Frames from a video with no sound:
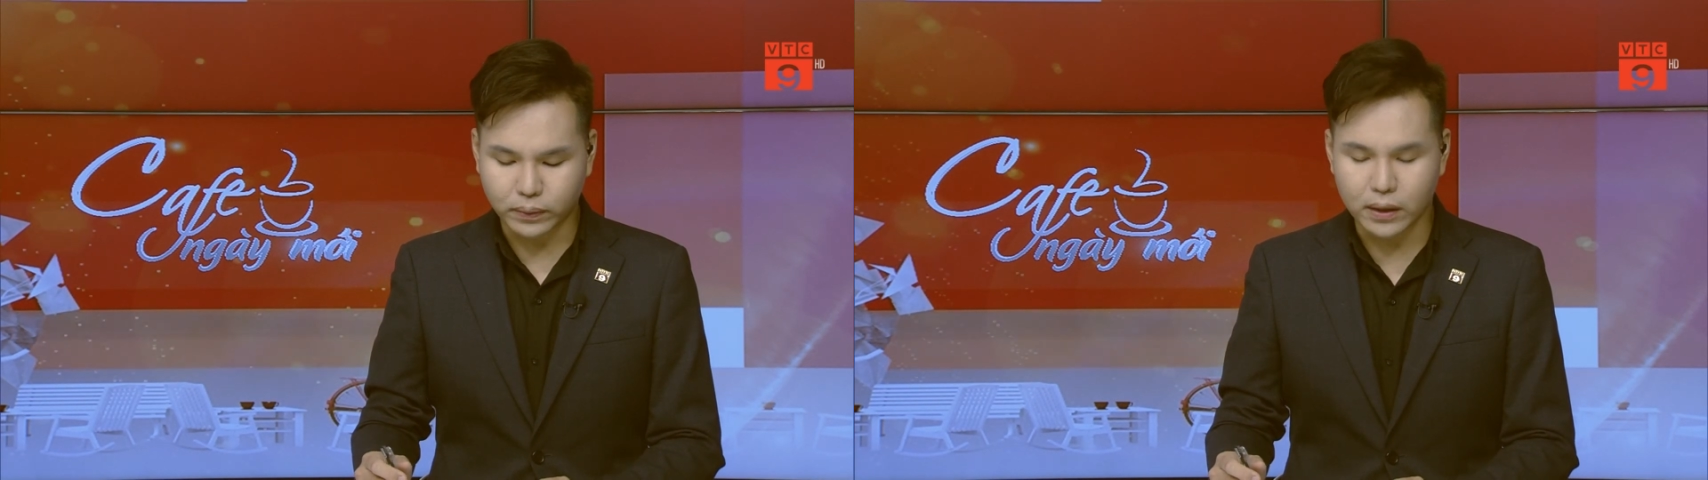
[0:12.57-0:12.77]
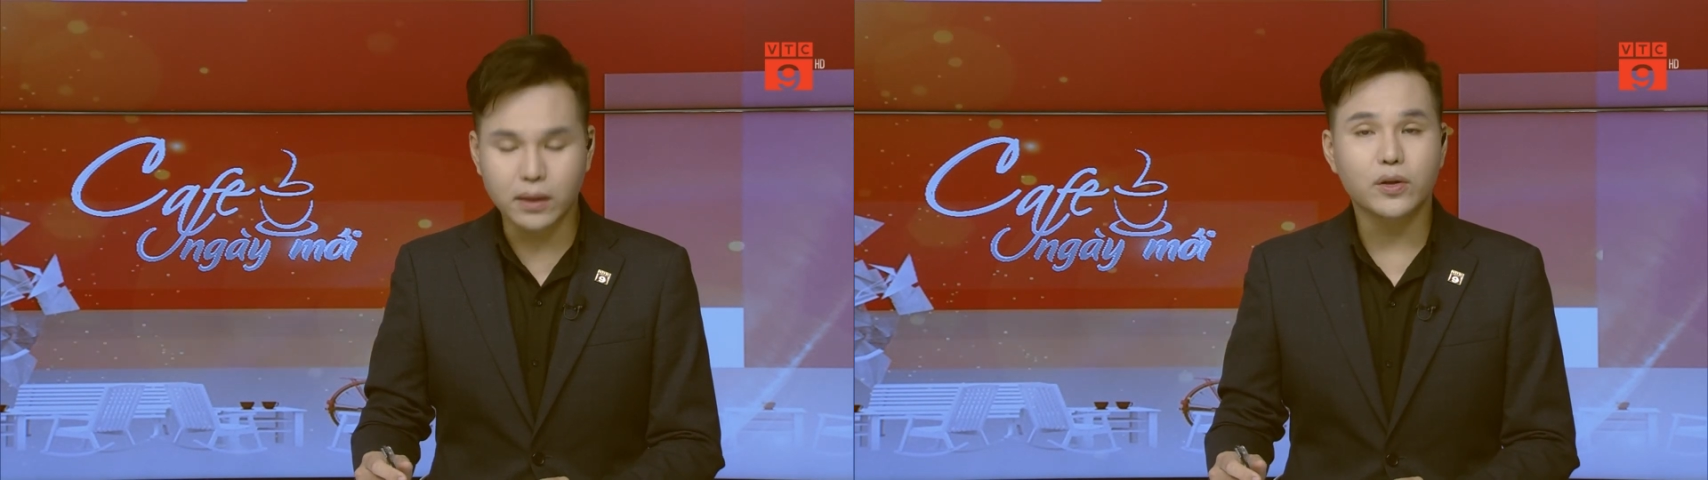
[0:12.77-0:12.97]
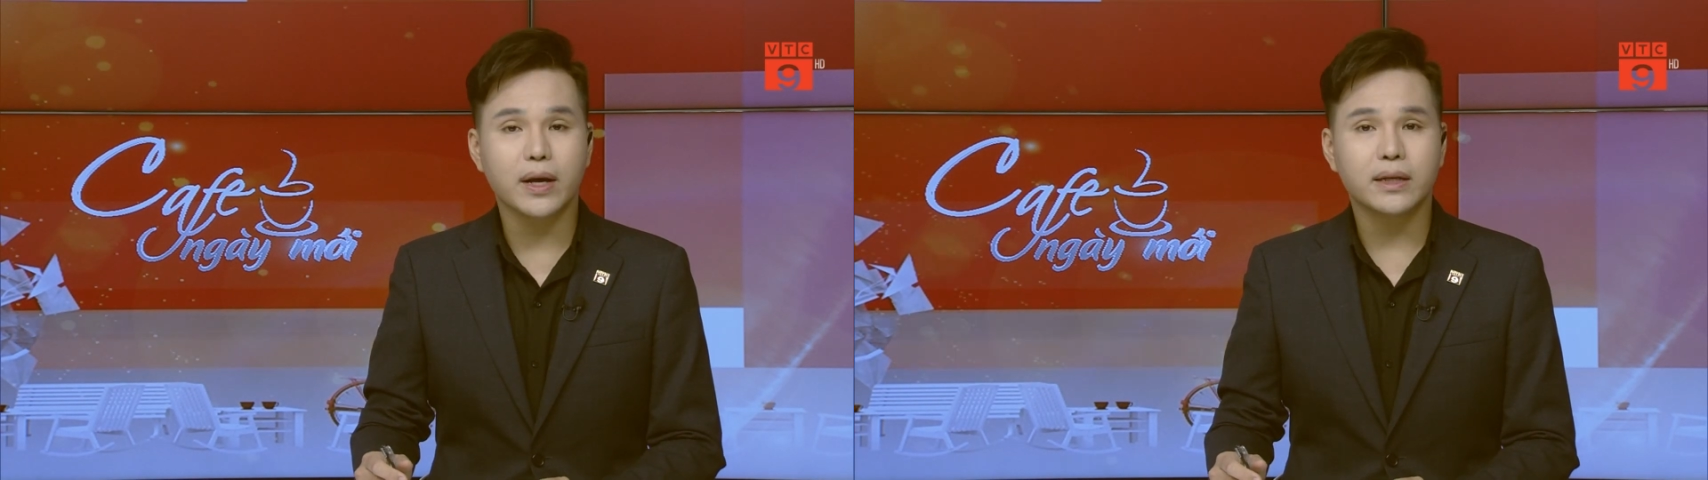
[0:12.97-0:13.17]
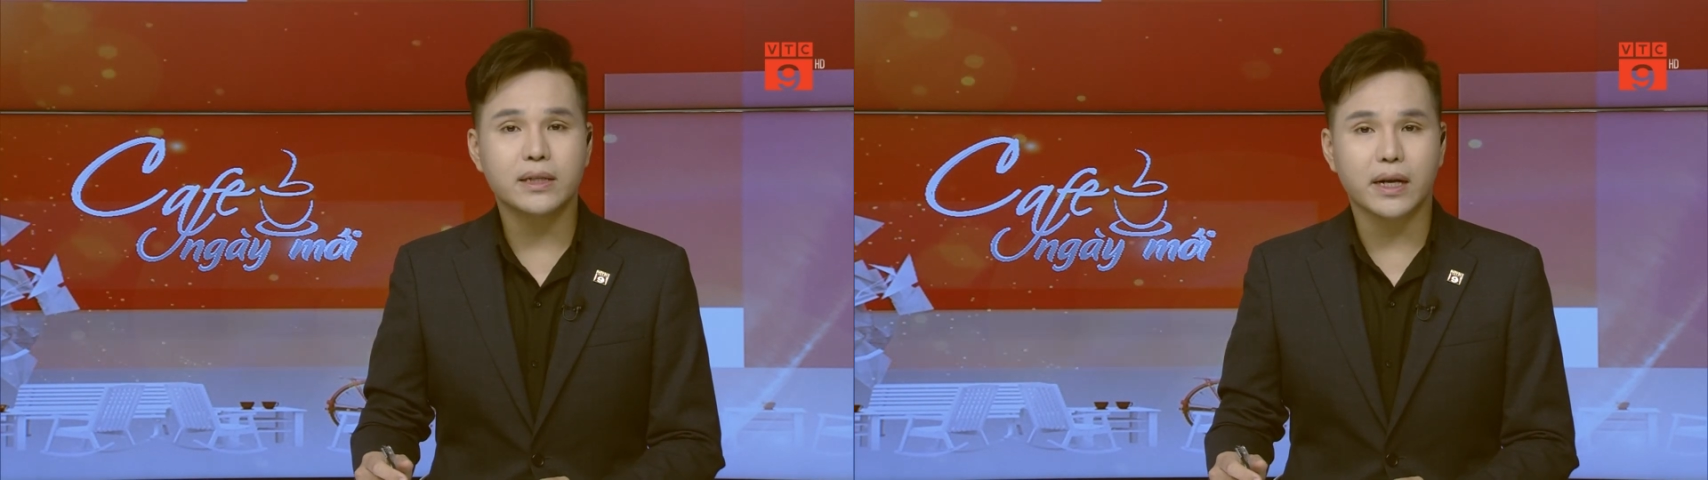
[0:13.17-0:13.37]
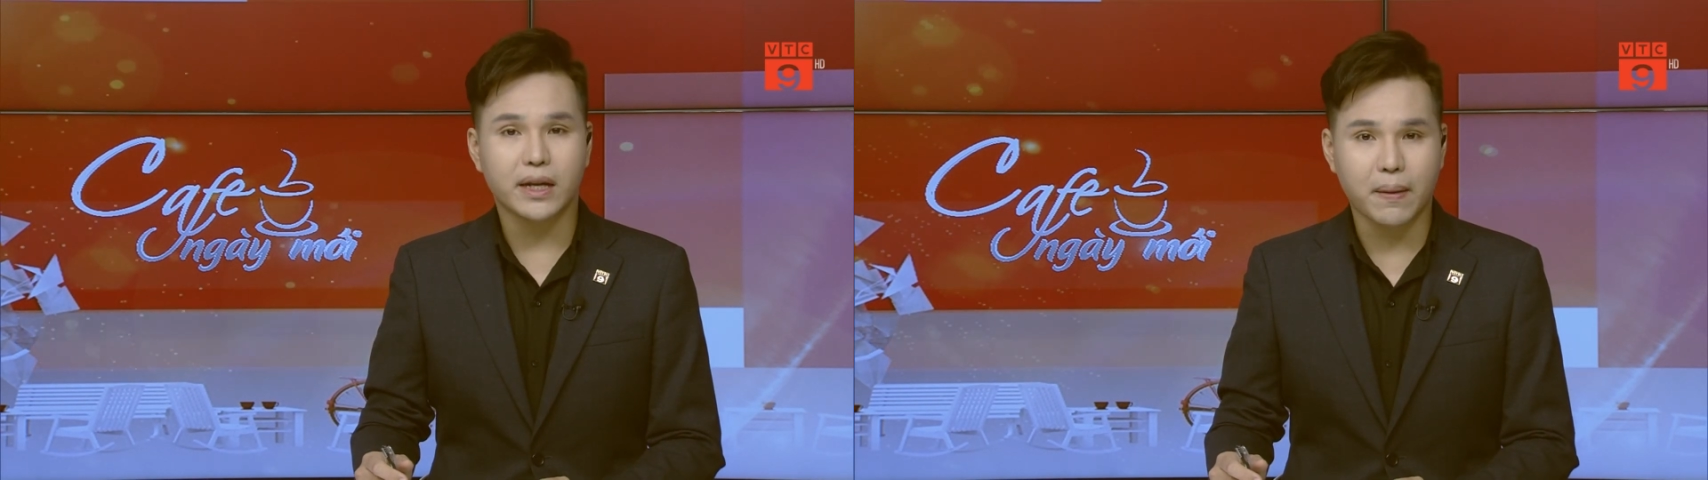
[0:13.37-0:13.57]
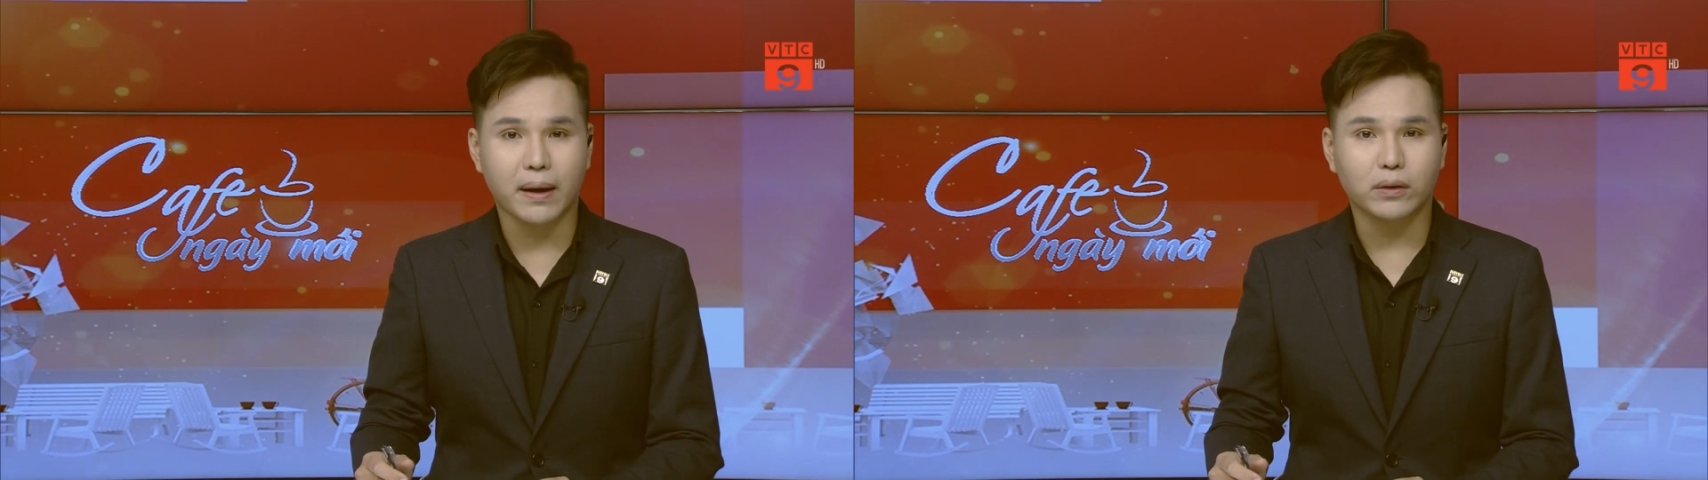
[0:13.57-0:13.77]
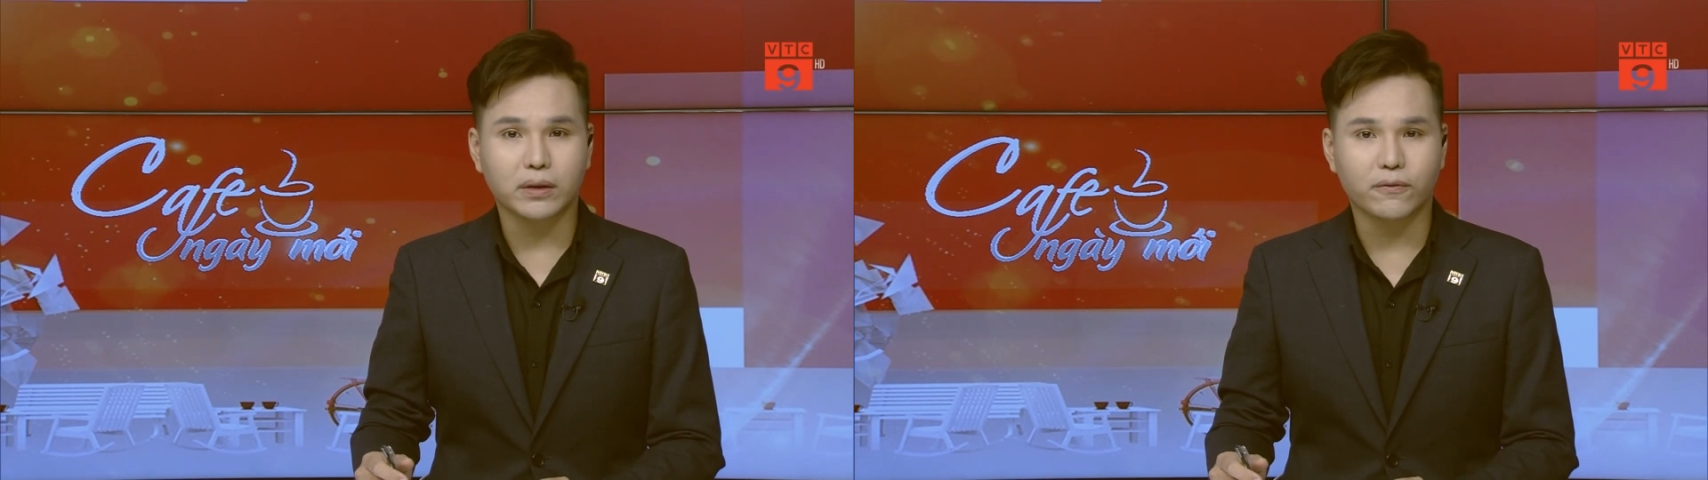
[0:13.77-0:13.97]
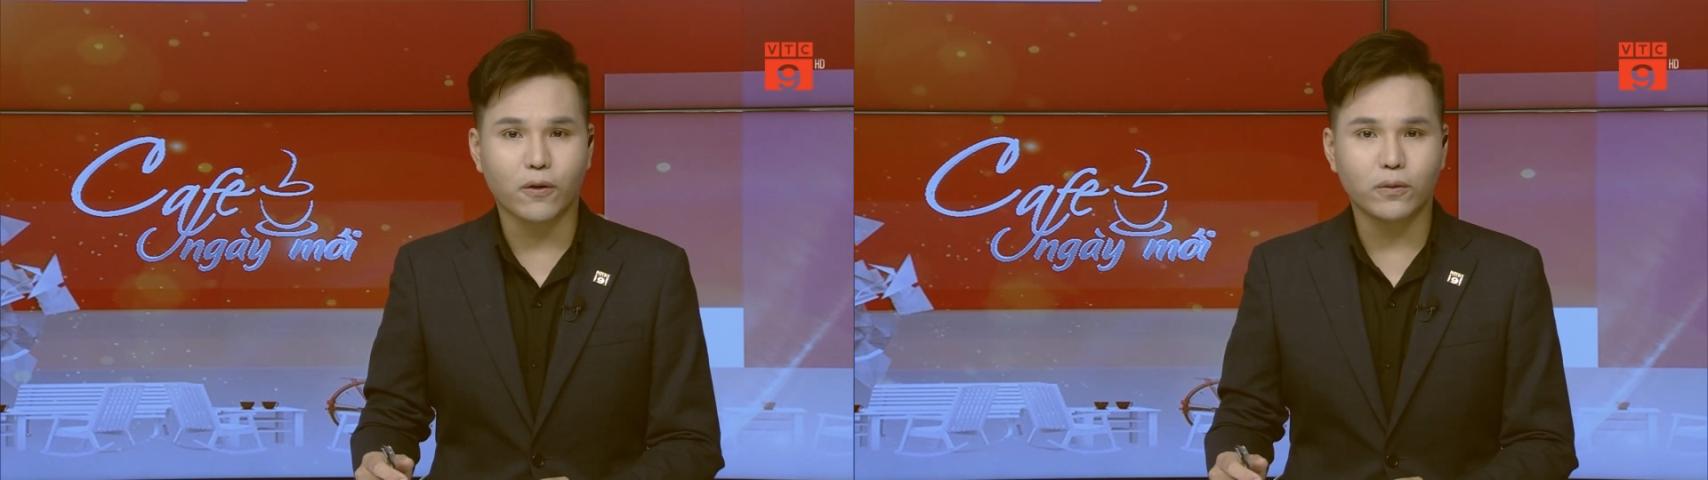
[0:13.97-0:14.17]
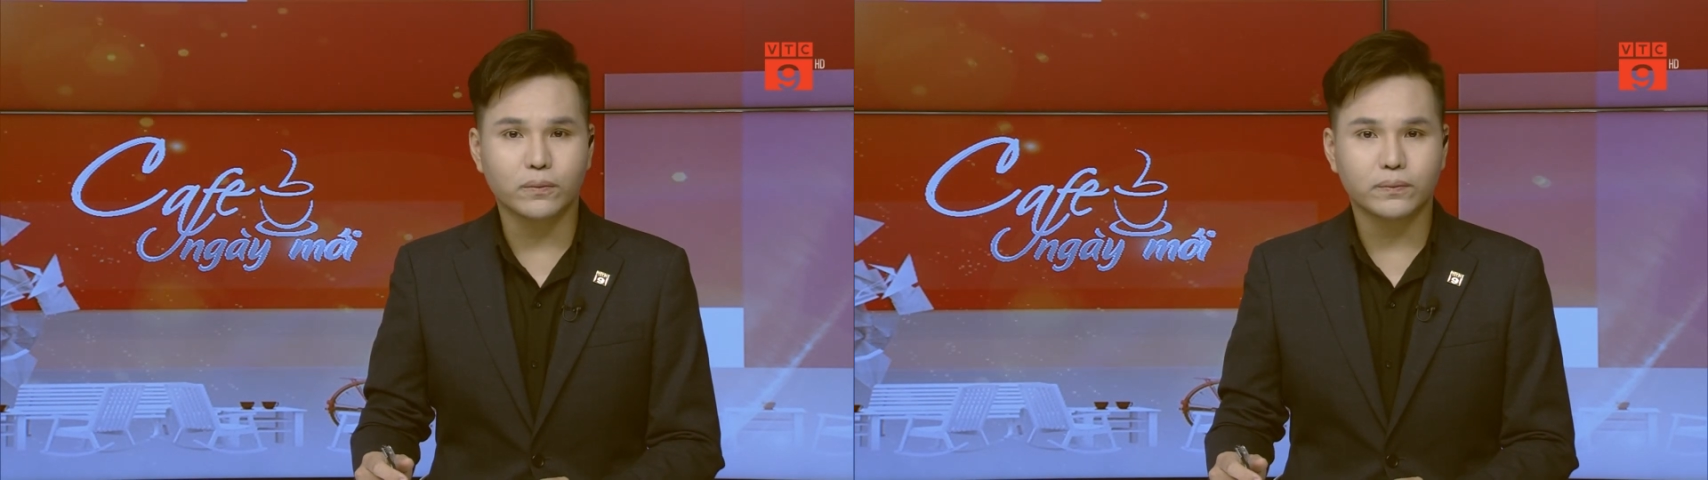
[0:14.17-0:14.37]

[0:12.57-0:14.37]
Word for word: thường xuyên trên địa bàn của thành phố.